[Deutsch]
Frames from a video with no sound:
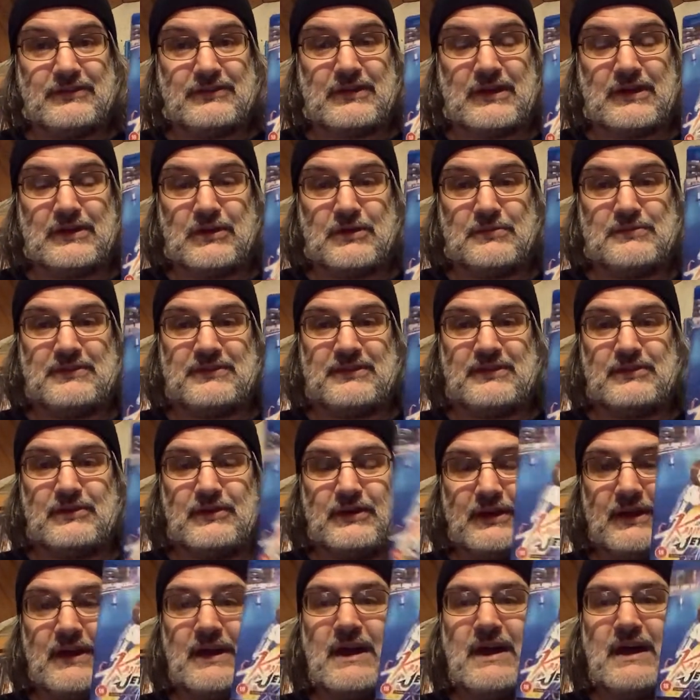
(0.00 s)
sogar noch ein bisschen
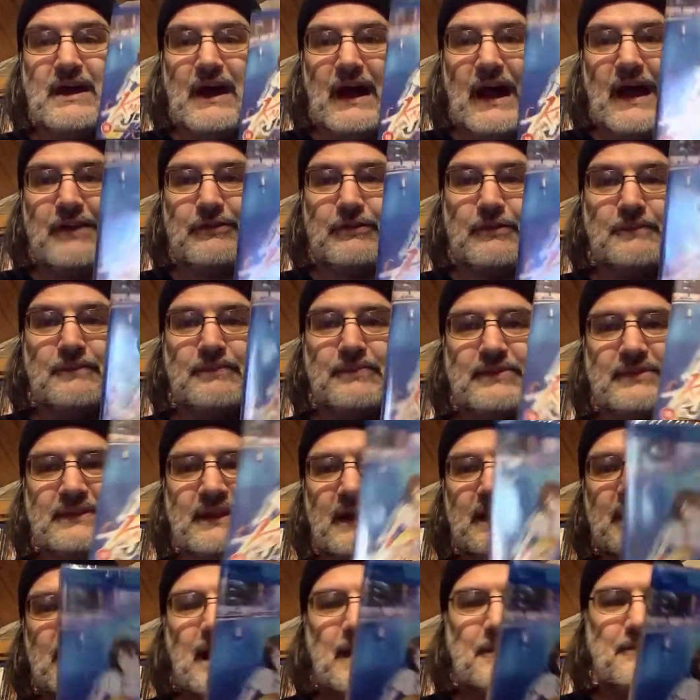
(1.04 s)
teurer. Also,
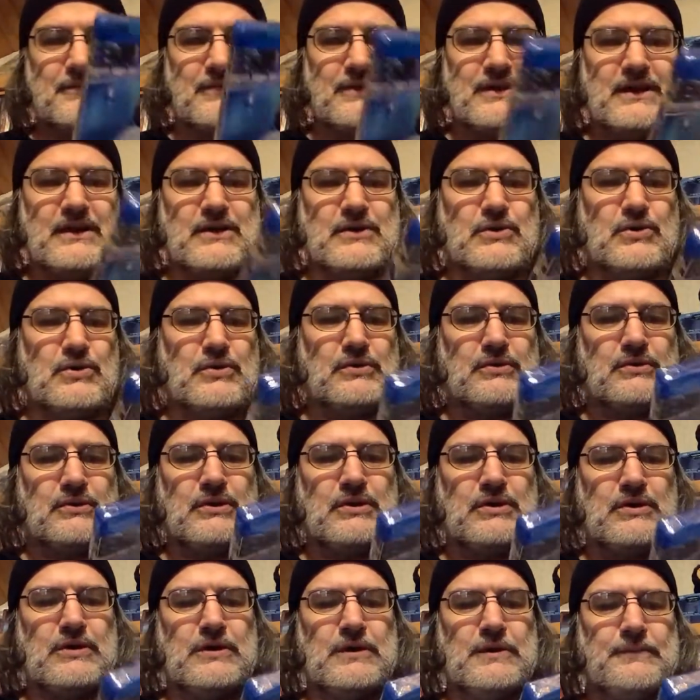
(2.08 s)
dann haben wir,
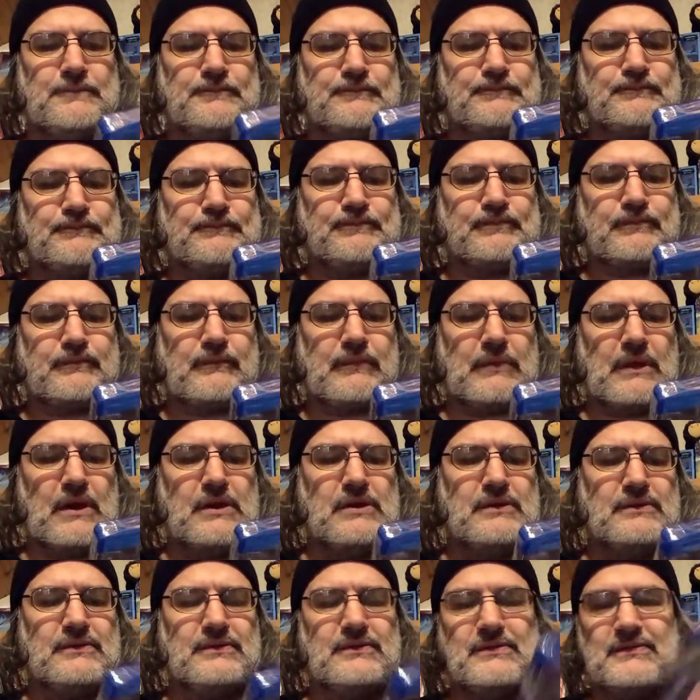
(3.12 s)
äh,
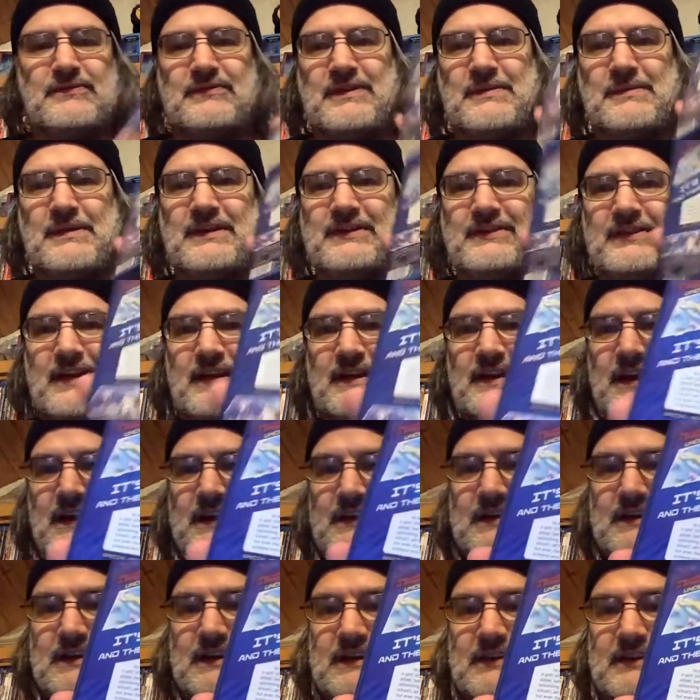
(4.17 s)
wie man sehen
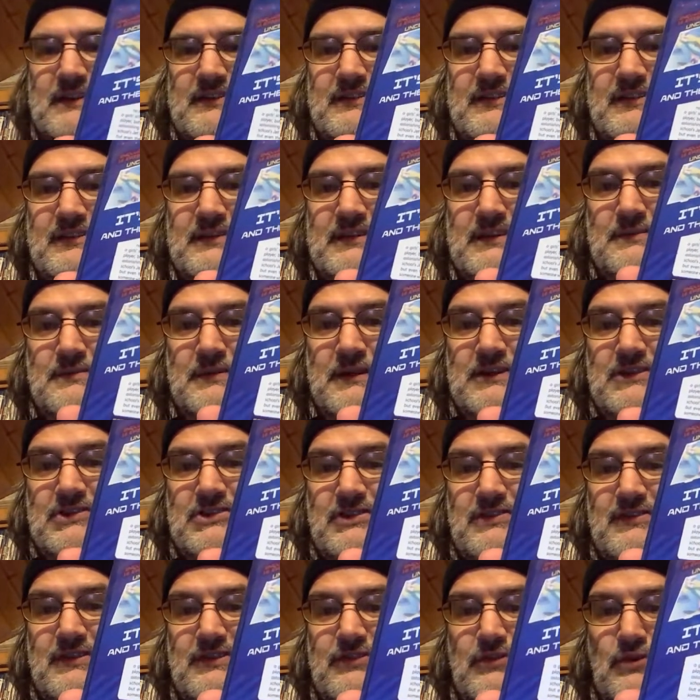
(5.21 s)
kann, hier, das ist die
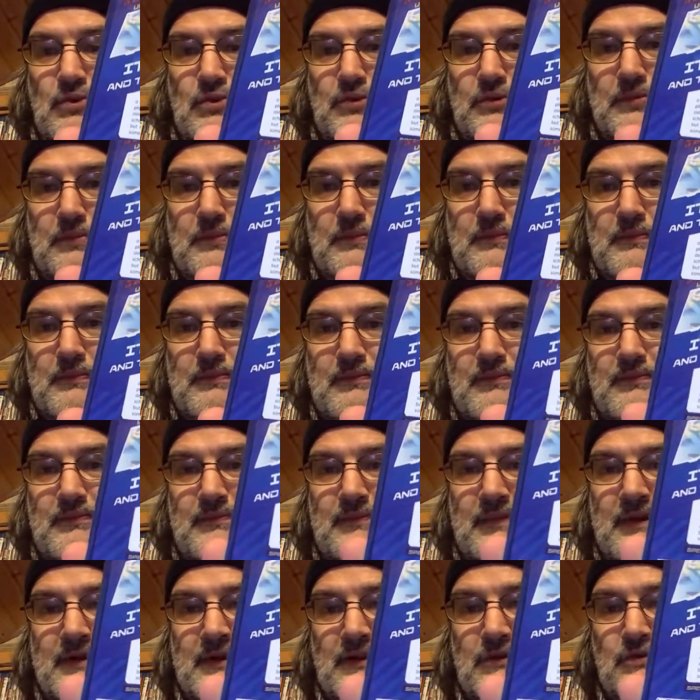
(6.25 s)
britische Version.
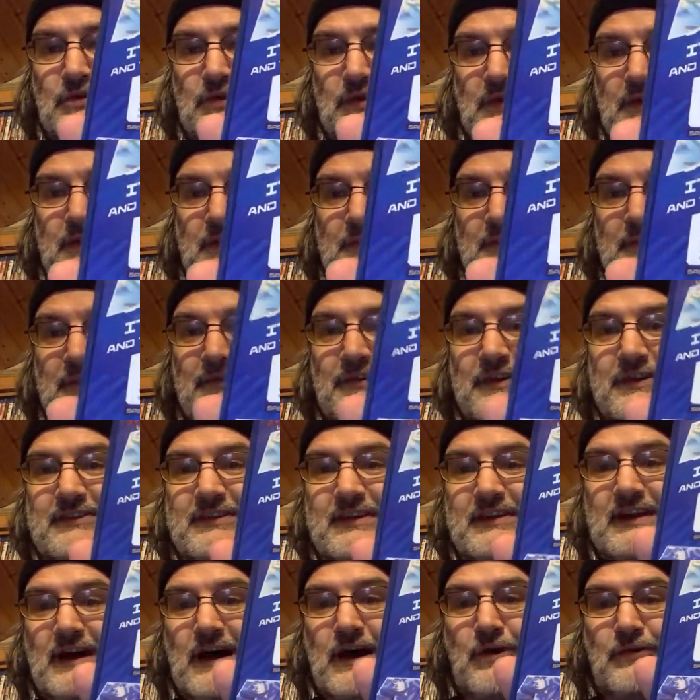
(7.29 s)
Mal gucken. Man wird es
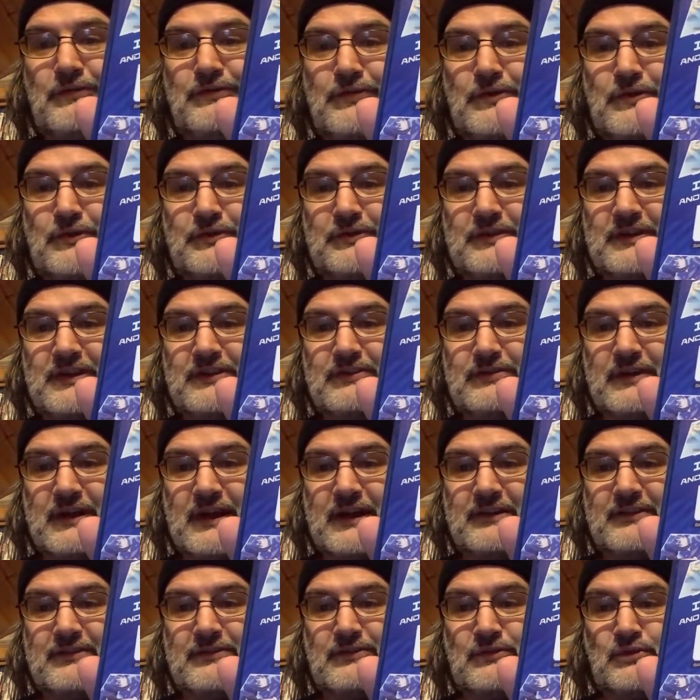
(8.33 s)
in der Auflösung nicht so
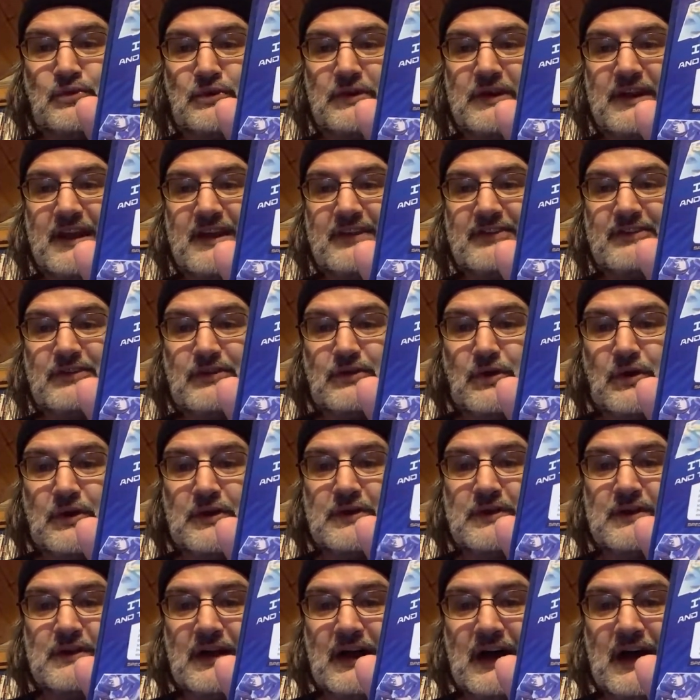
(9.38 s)
ganz gut lesen
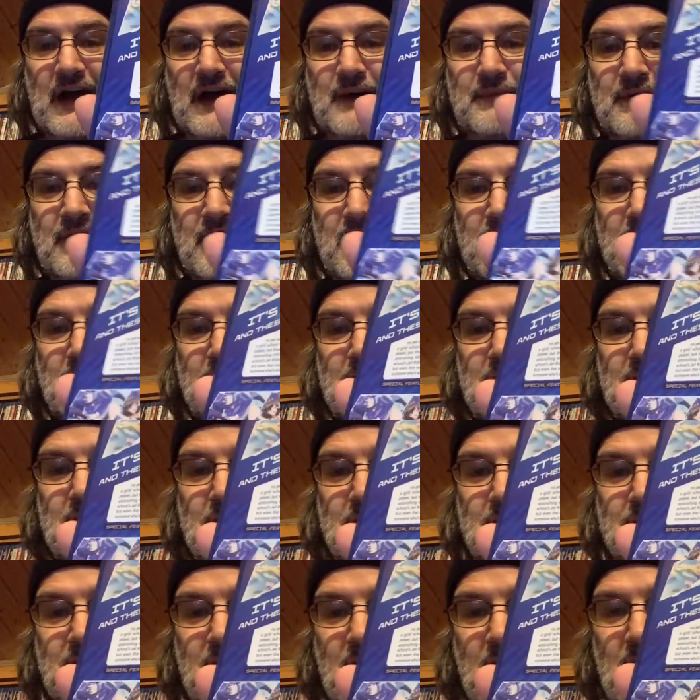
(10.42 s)
können, aber
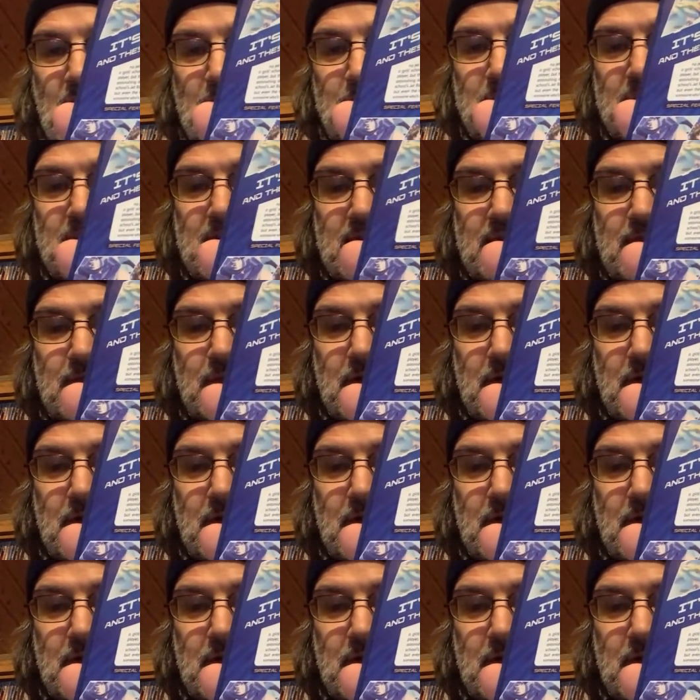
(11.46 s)
wir haben hier zum